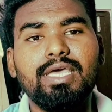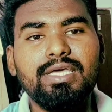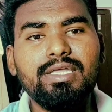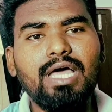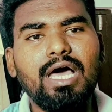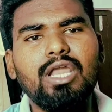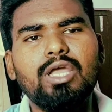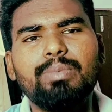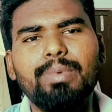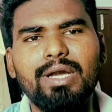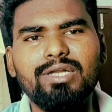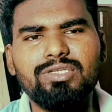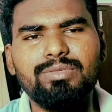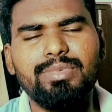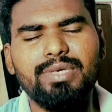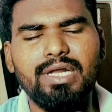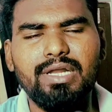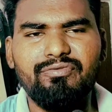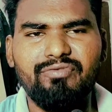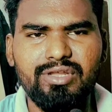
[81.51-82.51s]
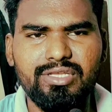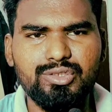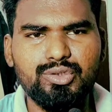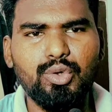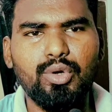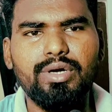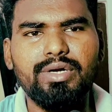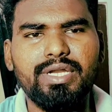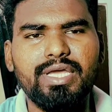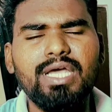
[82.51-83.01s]
ఈనాలో ఫ్రెండ్స్ మీకు
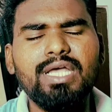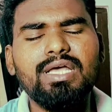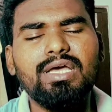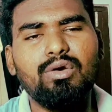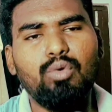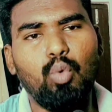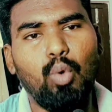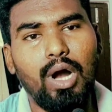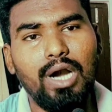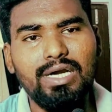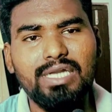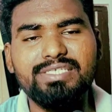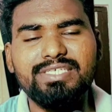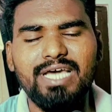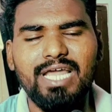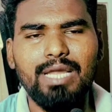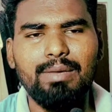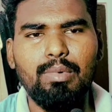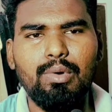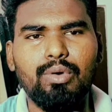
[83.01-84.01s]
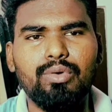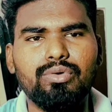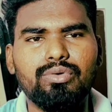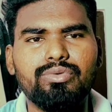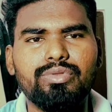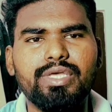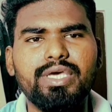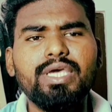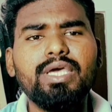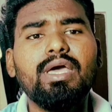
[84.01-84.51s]
ఫ్రిడ్జ్ ఉంటే క్వాలిటీ చాలా
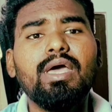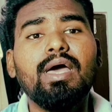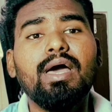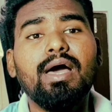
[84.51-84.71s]
బాగుంటుంది